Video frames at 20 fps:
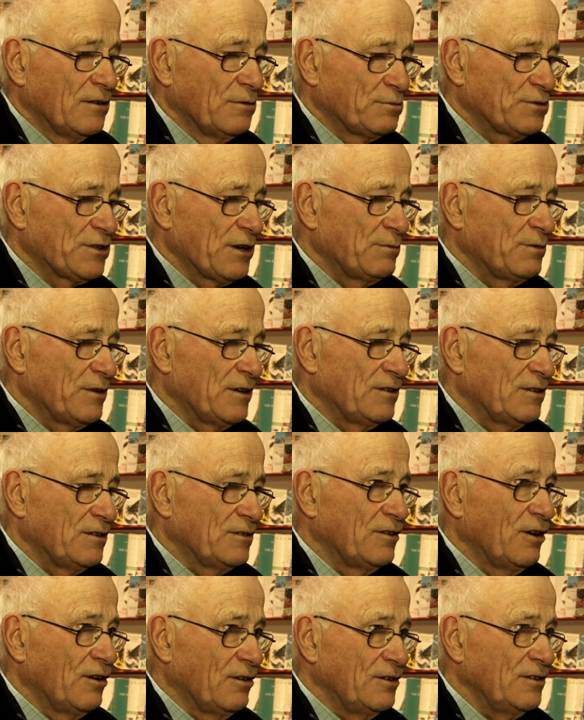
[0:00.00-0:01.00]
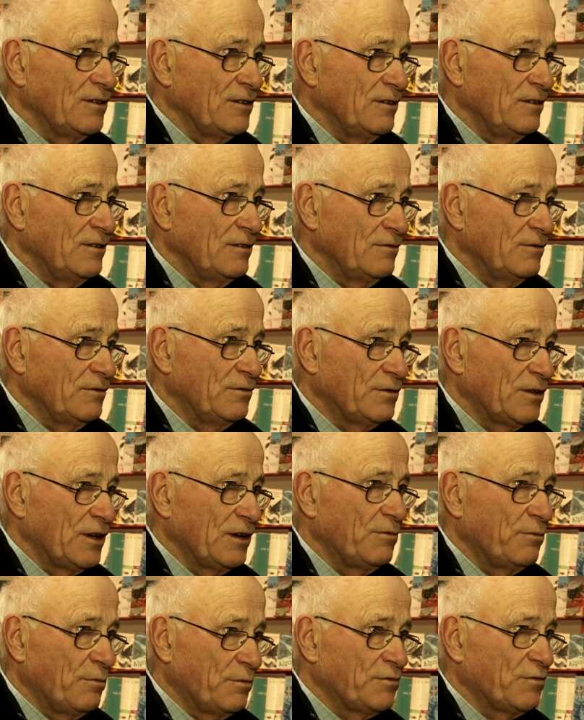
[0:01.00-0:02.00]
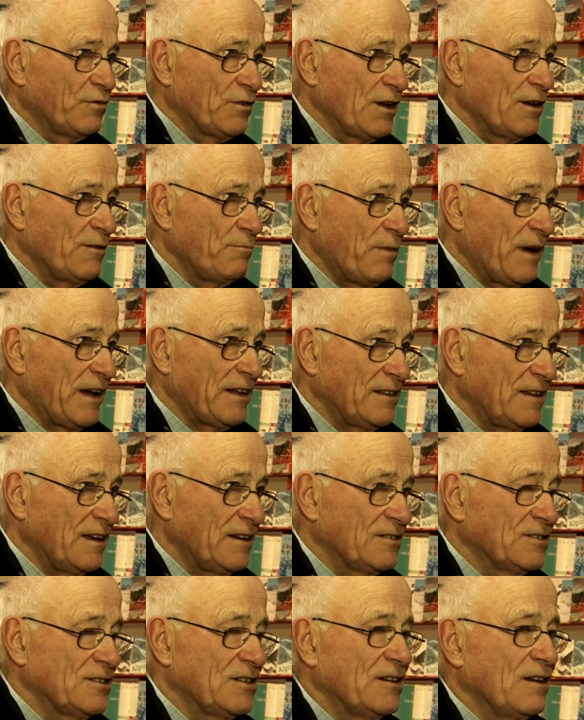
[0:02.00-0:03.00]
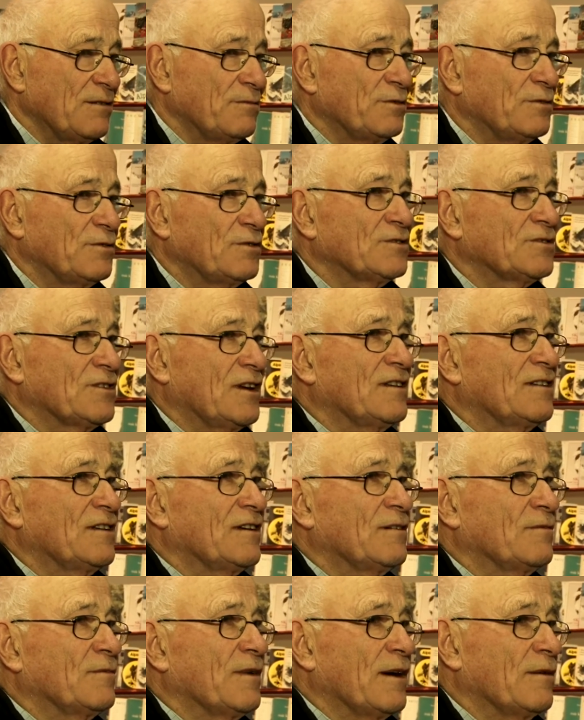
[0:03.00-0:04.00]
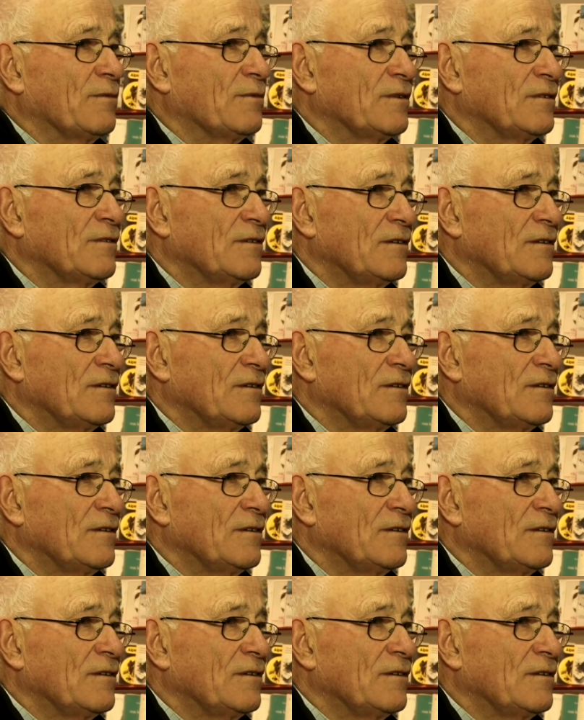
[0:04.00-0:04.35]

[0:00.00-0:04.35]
y, przebiegi dolin w tych, w tych partiach, gdzie nie było żadnych map.